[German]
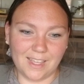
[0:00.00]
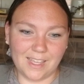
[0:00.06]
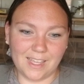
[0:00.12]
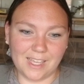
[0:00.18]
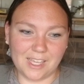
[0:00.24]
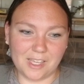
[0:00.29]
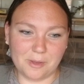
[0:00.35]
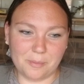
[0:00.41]

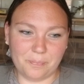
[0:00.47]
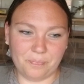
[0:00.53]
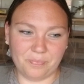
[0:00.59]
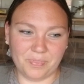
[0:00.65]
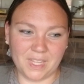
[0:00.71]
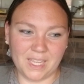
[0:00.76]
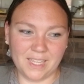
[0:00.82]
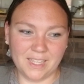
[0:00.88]

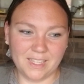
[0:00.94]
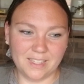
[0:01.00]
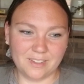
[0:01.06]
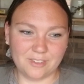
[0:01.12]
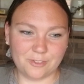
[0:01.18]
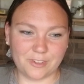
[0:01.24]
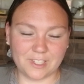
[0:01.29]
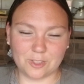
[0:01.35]
ähm,
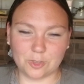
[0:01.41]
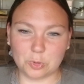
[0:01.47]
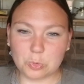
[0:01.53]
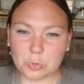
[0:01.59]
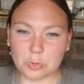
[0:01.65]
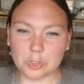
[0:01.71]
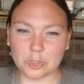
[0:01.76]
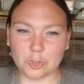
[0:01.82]

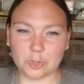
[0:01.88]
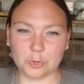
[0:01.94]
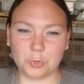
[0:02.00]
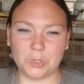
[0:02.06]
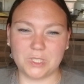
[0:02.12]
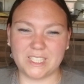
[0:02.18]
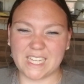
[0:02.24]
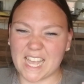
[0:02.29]
versucht
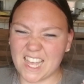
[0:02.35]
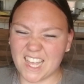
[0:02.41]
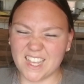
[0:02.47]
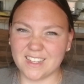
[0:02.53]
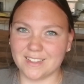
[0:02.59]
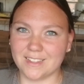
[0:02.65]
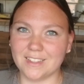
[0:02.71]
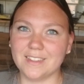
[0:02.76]
zu
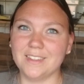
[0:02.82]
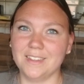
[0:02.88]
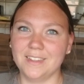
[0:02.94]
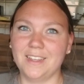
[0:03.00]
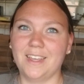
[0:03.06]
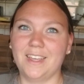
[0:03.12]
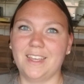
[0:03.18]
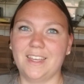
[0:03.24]
sagen,
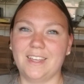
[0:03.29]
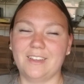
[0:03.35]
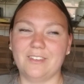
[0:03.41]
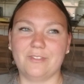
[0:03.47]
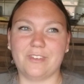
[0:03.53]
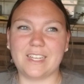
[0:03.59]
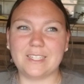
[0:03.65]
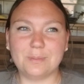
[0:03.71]

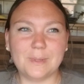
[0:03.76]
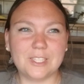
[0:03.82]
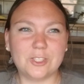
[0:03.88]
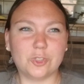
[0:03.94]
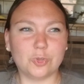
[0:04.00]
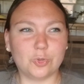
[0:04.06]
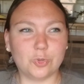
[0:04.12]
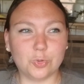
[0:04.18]
was man
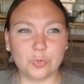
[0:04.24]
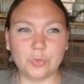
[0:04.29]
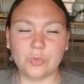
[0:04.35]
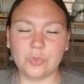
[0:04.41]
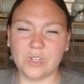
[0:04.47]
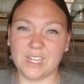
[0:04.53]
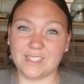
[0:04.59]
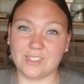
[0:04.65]
zu
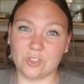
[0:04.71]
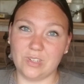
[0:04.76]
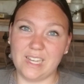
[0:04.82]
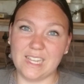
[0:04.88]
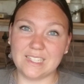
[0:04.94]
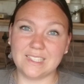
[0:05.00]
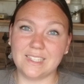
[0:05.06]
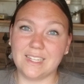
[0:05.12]
tun oder zu
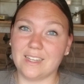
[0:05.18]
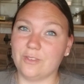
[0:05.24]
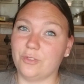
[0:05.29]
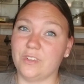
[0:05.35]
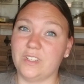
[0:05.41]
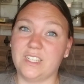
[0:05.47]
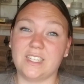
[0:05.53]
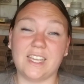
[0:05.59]
lassen hat,
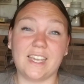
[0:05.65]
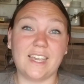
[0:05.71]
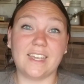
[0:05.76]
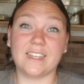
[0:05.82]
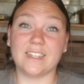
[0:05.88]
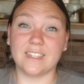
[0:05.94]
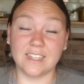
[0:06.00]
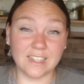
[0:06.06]
finde ich
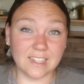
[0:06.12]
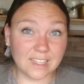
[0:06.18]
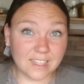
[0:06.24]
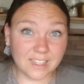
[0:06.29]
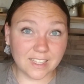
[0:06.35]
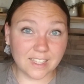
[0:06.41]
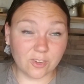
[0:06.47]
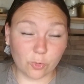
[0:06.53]
echt
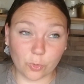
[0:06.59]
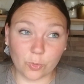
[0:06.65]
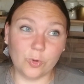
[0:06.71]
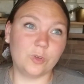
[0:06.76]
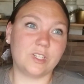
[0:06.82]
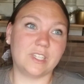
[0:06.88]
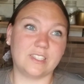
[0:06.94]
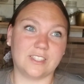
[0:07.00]

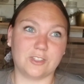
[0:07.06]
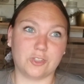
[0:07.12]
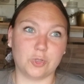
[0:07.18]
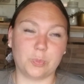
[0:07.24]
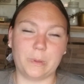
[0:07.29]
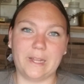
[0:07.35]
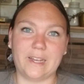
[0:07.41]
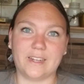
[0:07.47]
und aus der
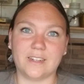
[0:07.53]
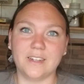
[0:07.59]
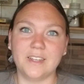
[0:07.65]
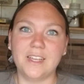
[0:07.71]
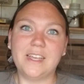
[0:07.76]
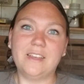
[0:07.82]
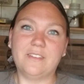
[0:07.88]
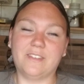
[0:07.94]
Schublade,
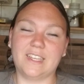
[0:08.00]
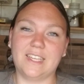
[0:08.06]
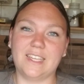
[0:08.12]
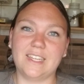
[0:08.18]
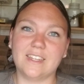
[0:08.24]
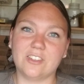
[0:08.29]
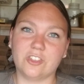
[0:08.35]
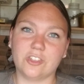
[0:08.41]
weil
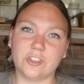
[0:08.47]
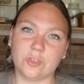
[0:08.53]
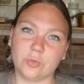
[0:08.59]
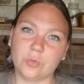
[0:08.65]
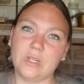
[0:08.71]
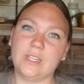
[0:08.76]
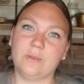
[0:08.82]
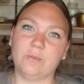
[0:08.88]
jeder soll
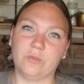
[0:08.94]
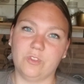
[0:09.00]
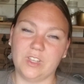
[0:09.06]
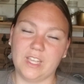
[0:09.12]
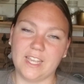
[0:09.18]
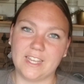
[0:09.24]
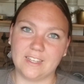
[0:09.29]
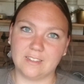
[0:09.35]
so leben,
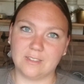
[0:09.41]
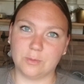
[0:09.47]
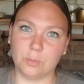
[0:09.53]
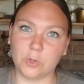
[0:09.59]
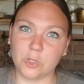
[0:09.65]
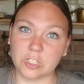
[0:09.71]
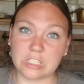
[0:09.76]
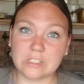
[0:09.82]
wie er es
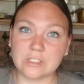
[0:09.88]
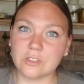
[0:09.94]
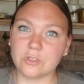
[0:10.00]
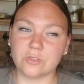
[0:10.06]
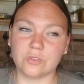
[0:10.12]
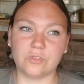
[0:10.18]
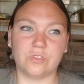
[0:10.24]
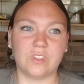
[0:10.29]

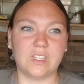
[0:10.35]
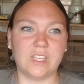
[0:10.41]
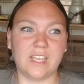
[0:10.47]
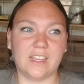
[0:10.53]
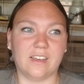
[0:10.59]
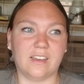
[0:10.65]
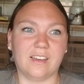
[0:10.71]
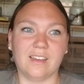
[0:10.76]
möchte und wie
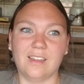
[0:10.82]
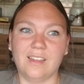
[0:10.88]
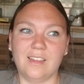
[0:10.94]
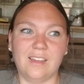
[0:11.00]
er